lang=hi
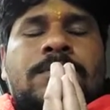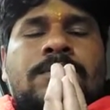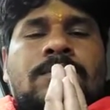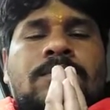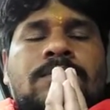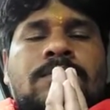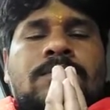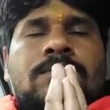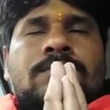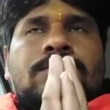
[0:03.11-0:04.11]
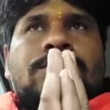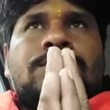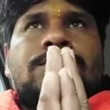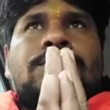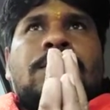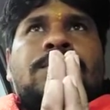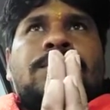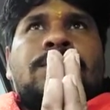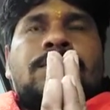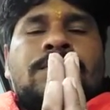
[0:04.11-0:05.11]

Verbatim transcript: मित्रों को सभी